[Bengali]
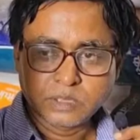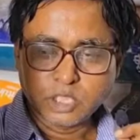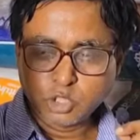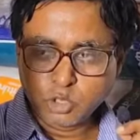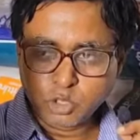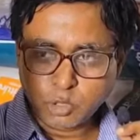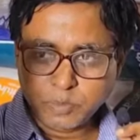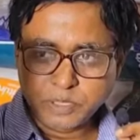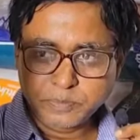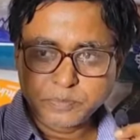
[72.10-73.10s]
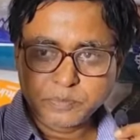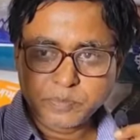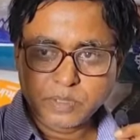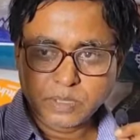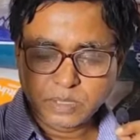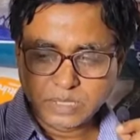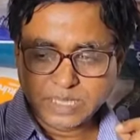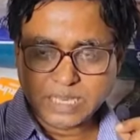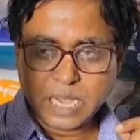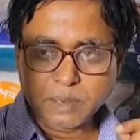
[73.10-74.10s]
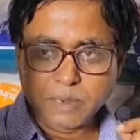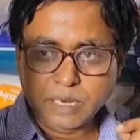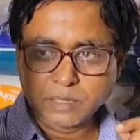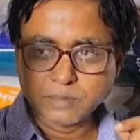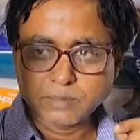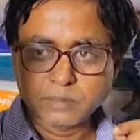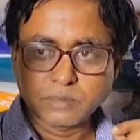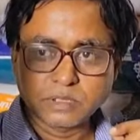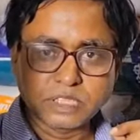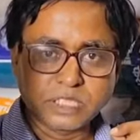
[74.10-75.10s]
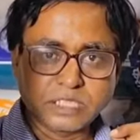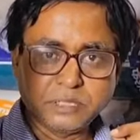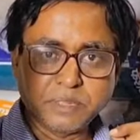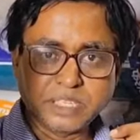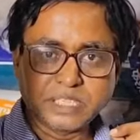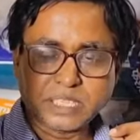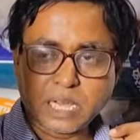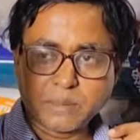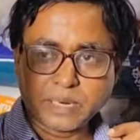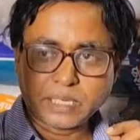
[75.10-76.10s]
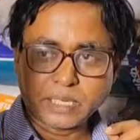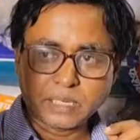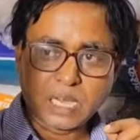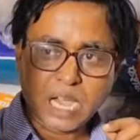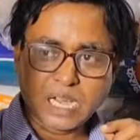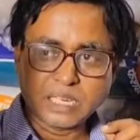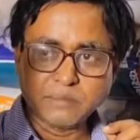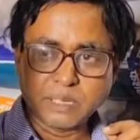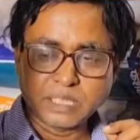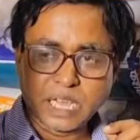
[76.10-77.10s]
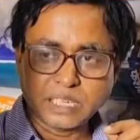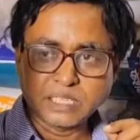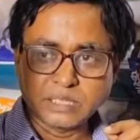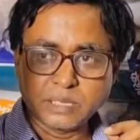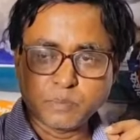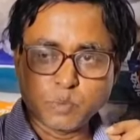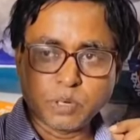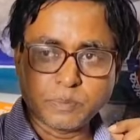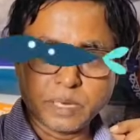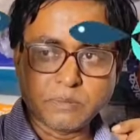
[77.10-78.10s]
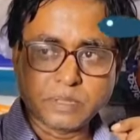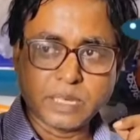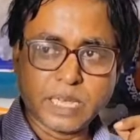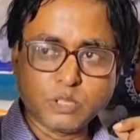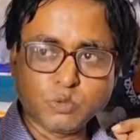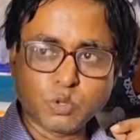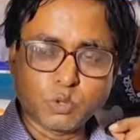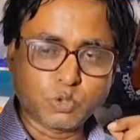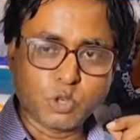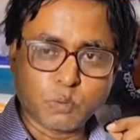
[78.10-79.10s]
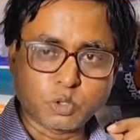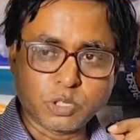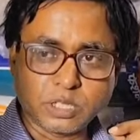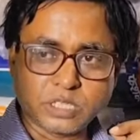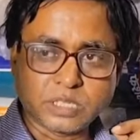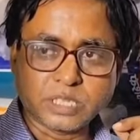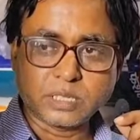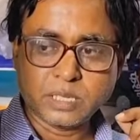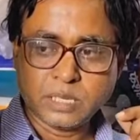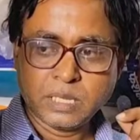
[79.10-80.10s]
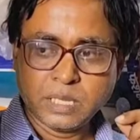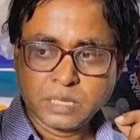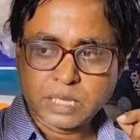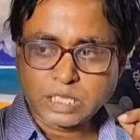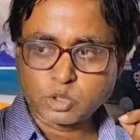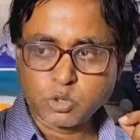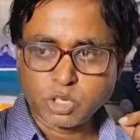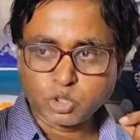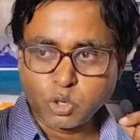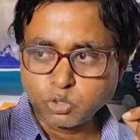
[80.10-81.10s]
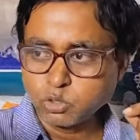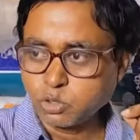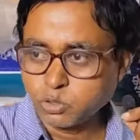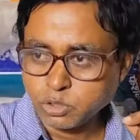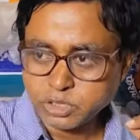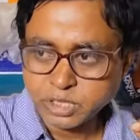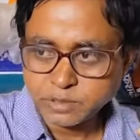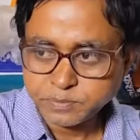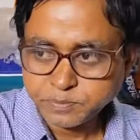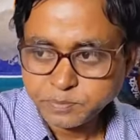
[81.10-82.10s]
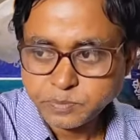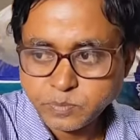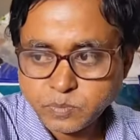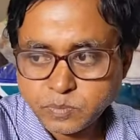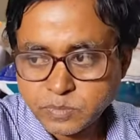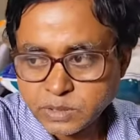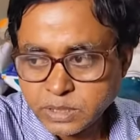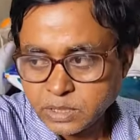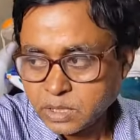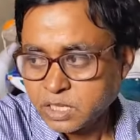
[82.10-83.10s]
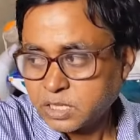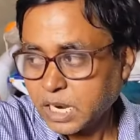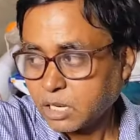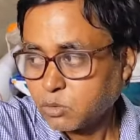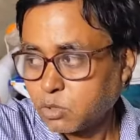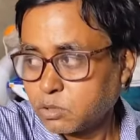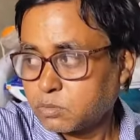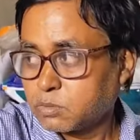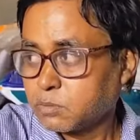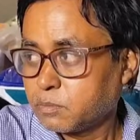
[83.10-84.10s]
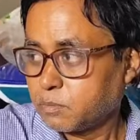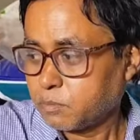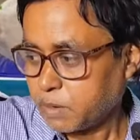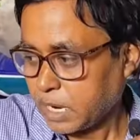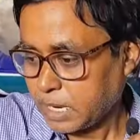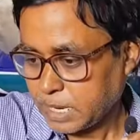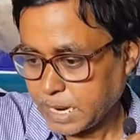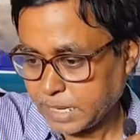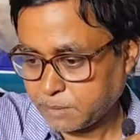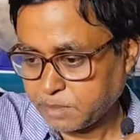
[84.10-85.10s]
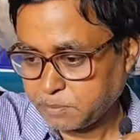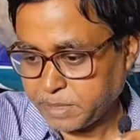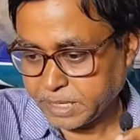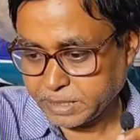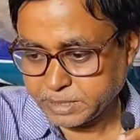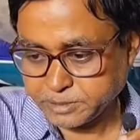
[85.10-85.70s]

দ্বিতীয় দপে যে খাবার যে ডিমের যে খাবারটা আঙারি বা ধানি যে পুকুরে ফেলবেন এই দুটো অতি অবশ্যই দিচ্ছেন তার সঙ্গে সংযোজন করছেন স্টার গোল বা অ্যানামিন ভেট